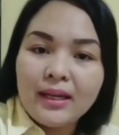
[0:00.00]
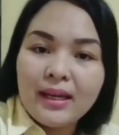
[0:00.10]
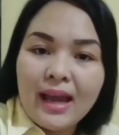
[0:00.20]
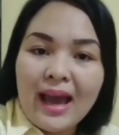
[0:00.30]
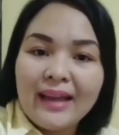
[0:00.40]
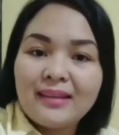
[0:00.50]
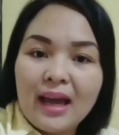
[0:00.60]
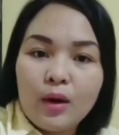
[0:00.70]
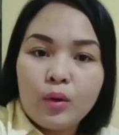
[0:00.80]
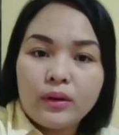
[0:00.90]
kanila ay
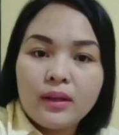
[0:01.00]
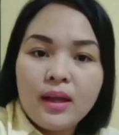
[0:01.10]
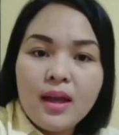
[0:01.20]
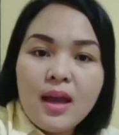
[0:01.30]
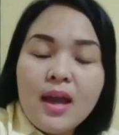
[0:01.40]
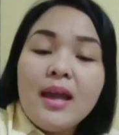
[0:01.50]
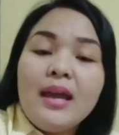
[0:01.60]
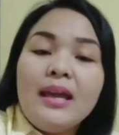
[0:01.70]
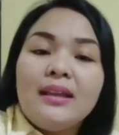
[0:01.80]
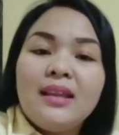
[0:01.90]
takot.
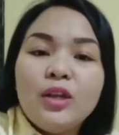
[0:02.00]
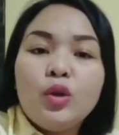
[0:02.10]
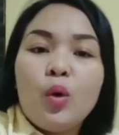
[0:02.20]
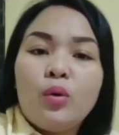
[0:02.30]
Dito